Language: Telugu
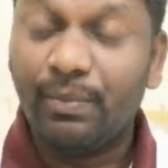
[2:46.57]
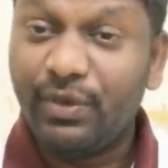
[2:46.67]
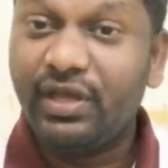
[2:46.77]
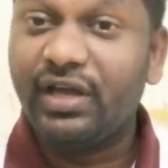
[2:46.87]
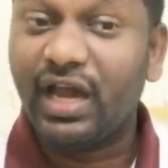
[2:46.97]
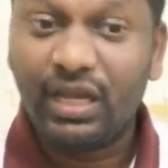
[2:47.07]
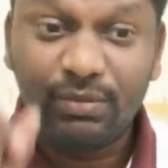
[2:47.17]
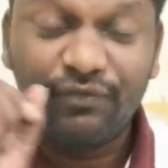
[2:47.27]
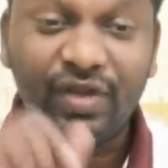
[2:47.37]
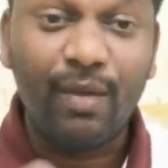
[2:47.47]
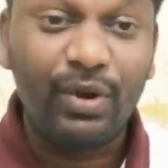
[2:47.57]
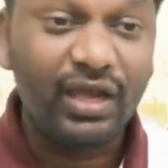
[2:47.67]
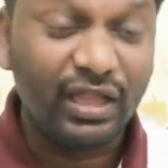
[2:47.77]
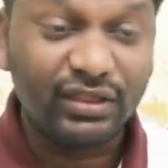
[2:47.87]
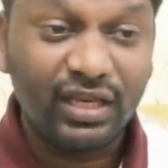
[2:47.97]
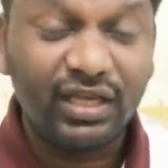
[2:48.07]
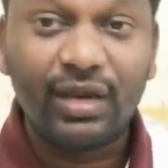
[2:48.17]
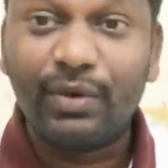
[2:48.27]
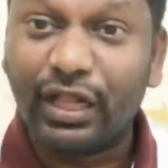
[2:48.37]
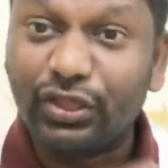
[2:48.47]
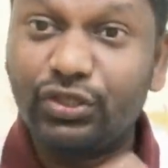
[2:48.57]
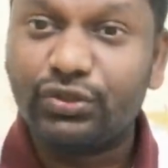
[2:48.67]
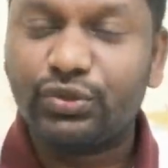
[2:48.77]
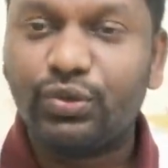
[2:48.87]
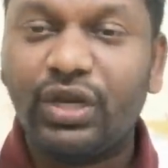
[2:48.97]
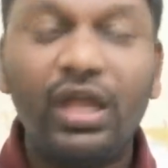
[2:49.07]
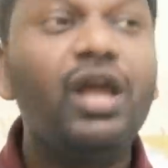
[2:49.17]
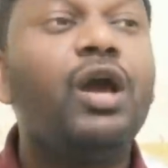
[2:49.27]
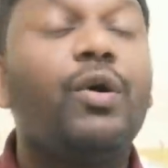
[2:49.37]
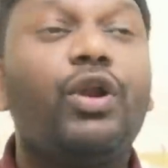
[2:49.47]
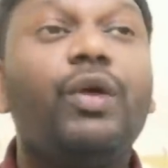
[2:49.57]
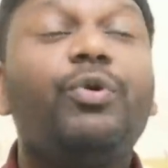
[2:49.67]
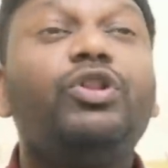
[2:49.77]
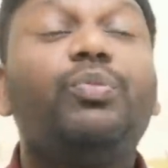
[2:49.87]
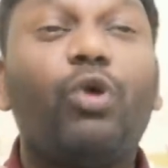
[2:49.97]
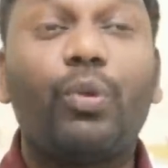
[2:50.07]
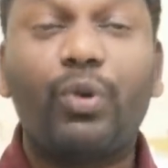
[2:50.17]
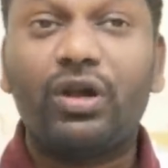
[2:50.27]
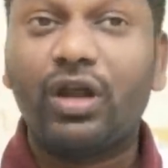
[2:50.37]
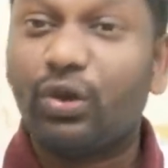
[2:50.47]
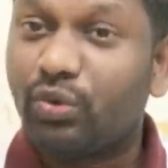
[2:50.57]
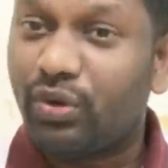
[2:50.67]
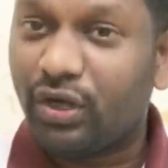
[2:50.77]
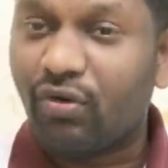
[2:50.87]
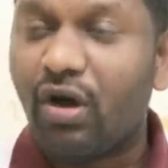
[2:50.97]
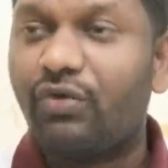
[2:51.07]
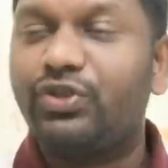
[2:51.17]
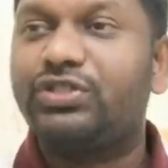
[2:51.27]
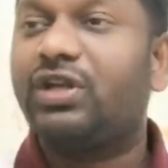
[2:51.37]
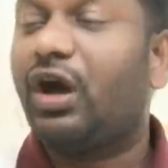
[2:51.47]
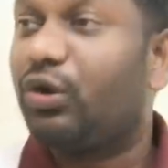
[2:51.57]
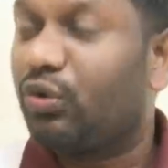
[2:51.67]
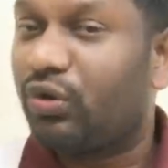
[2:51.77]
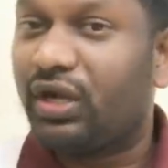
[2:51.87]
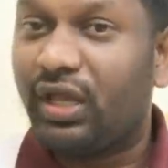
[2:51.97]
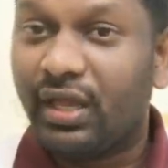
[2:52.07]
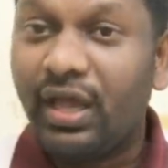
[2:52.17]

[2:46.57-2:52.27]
మీకు కానీ మీ ఫ్యామిలీ కానీ అందరికీ ఏమైనా హెల్త్ ఇన్సూరెన్స్ ఉంటే రేపొద్దున పొరపాటున అనుకోని రోగం వచ్చినా అనుకోని